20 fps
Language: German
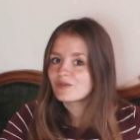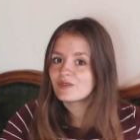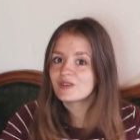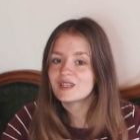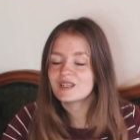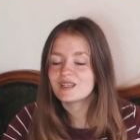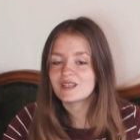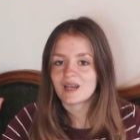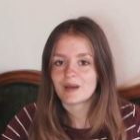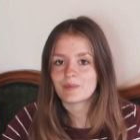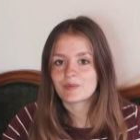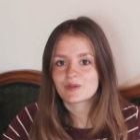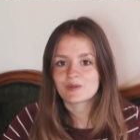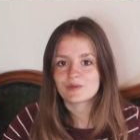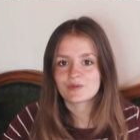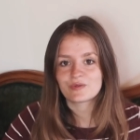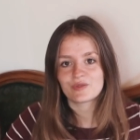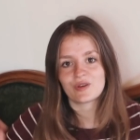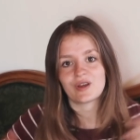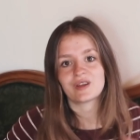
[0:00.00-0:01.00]
Fliegen
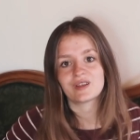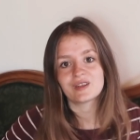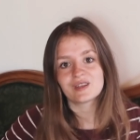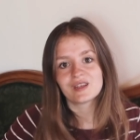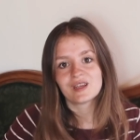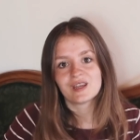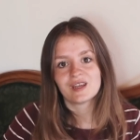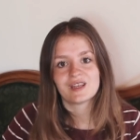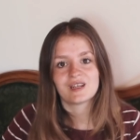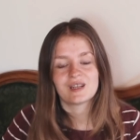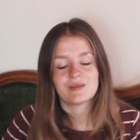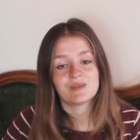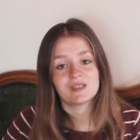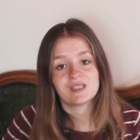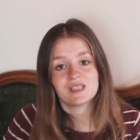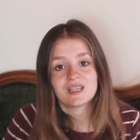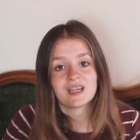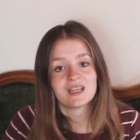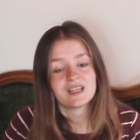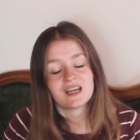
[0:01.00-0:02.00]
abzufangen,
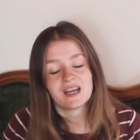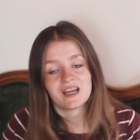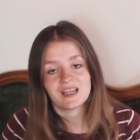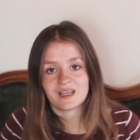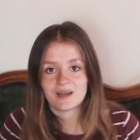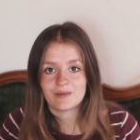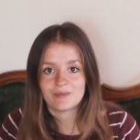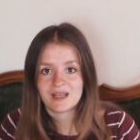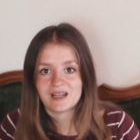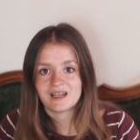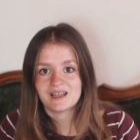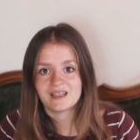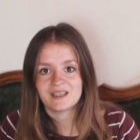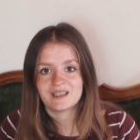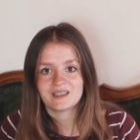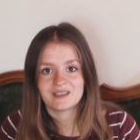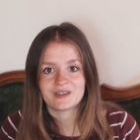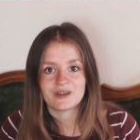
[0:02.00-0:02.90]
damit die keine Eier mehr legen